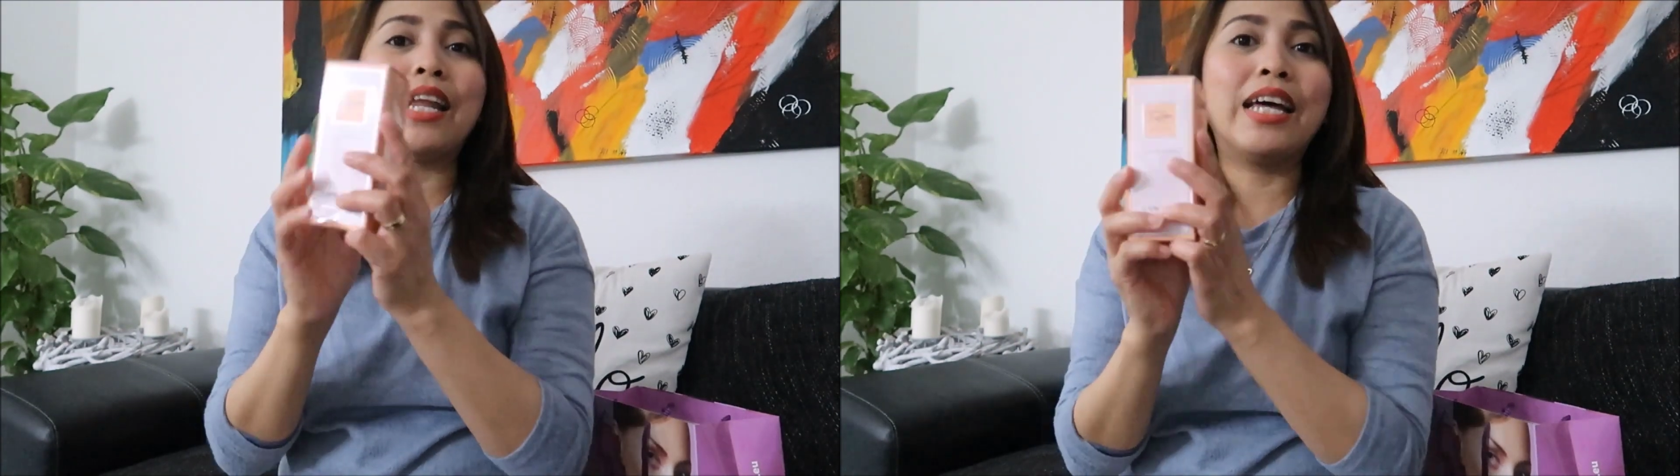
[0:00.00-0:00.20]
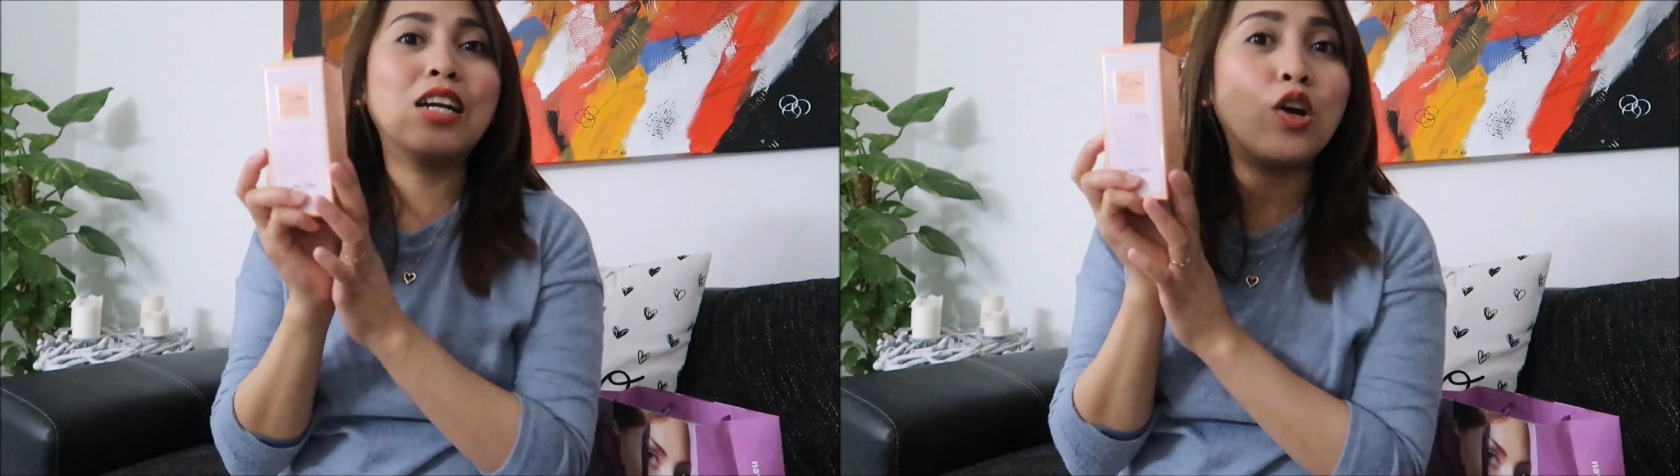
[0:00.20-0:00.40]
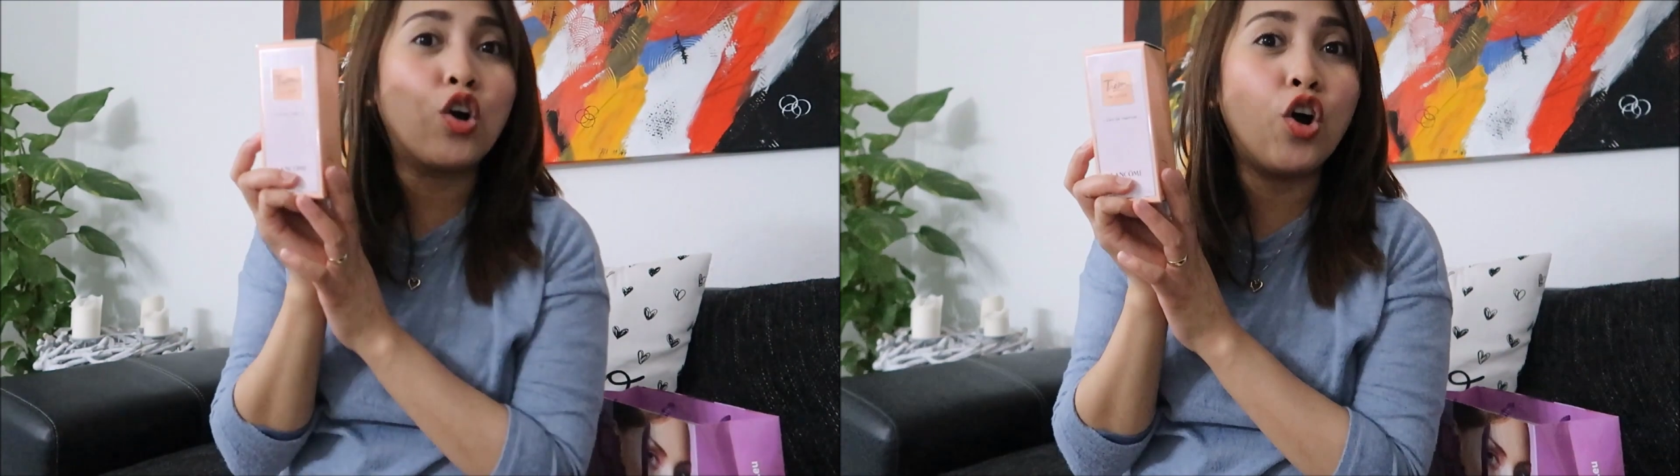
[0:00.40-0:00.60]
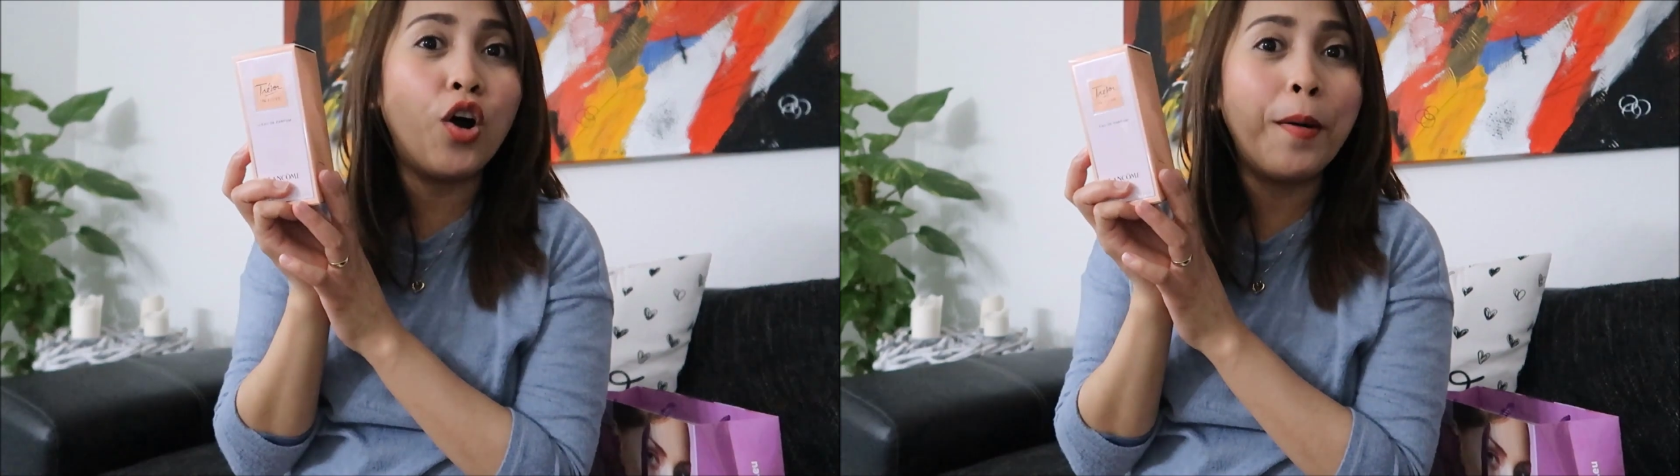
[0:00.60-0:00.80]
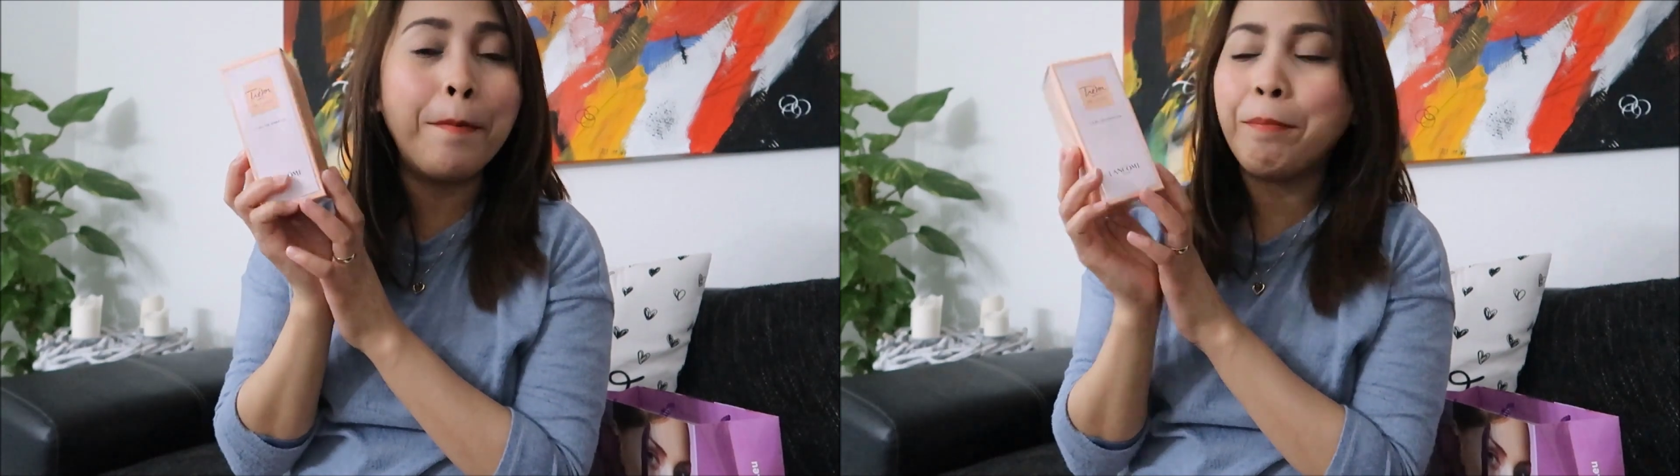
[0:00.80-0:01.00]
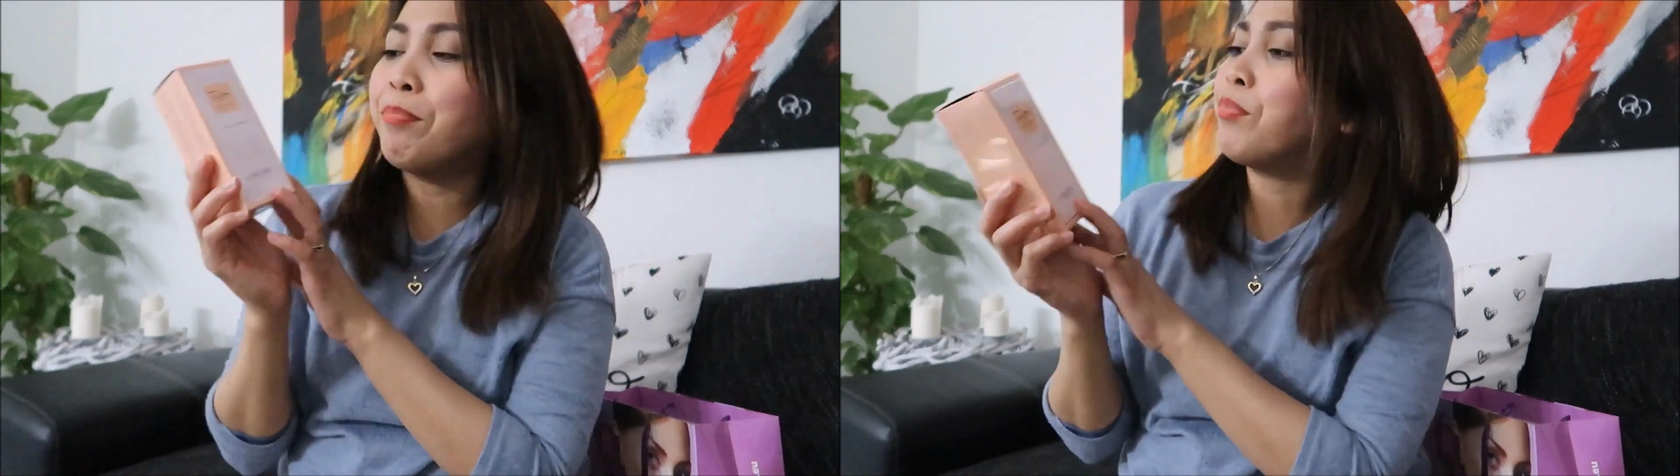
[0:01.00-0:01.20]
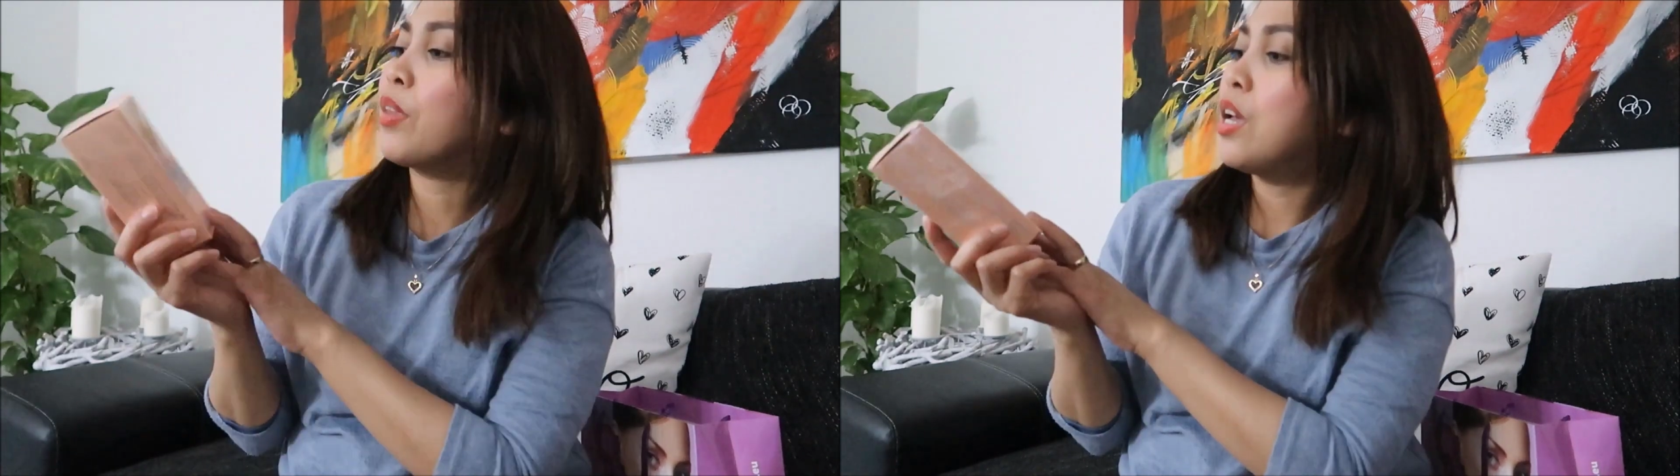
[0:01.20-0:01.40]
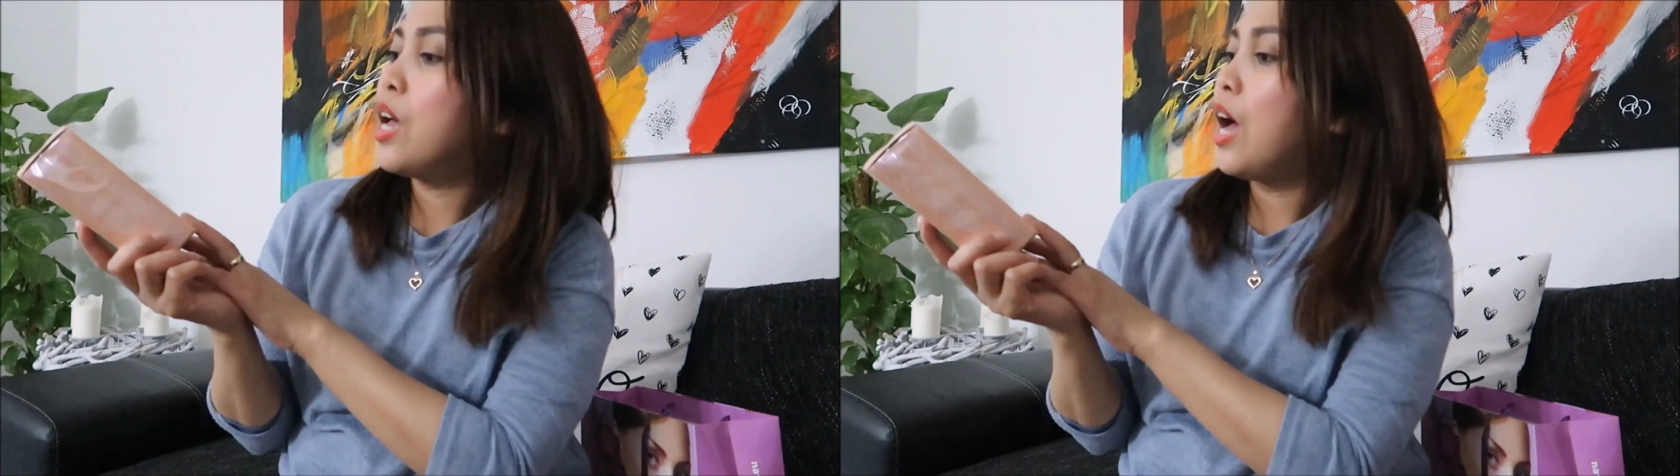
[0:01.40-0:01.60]
Lancome
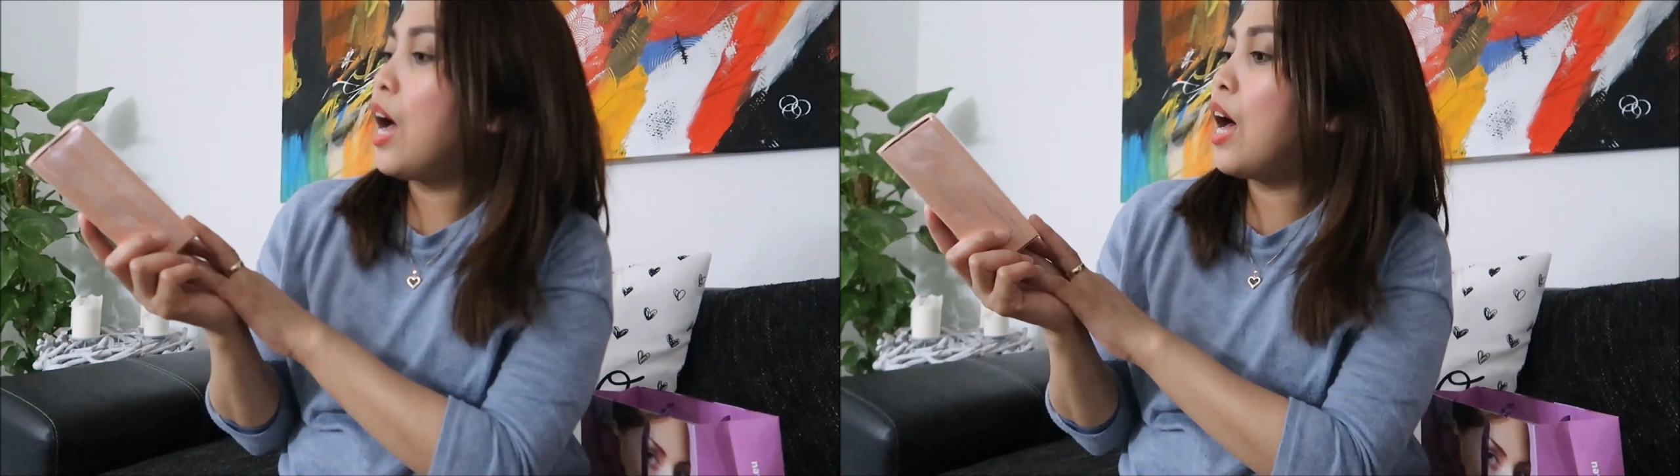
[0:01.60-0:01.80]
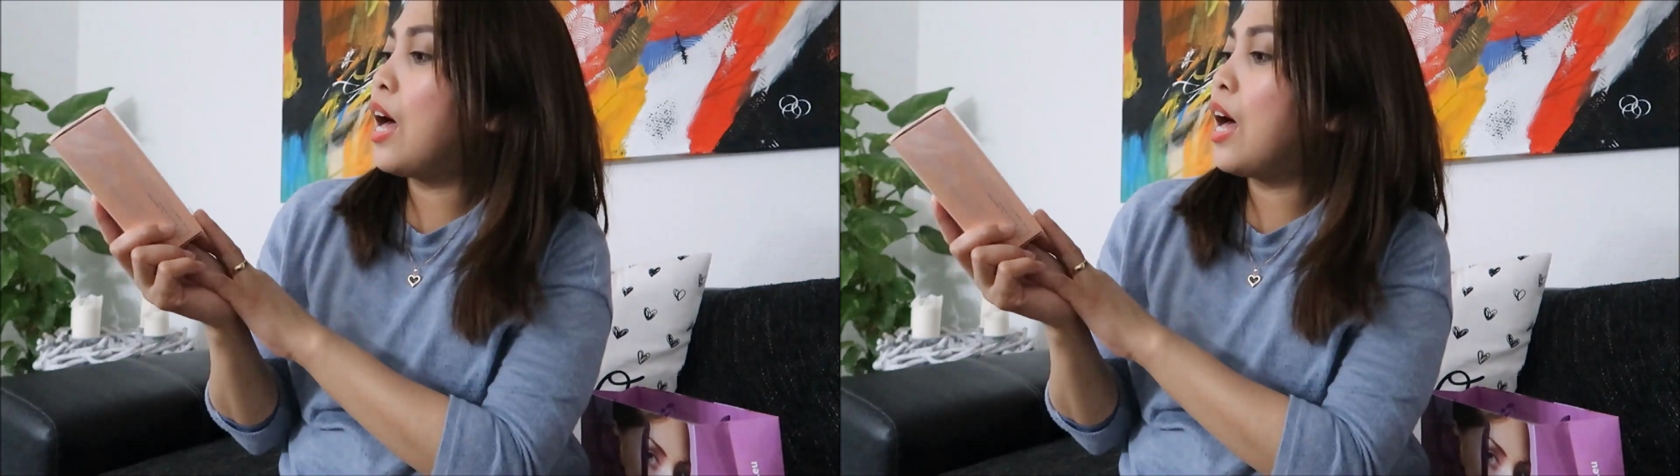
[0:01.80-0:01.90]
uh,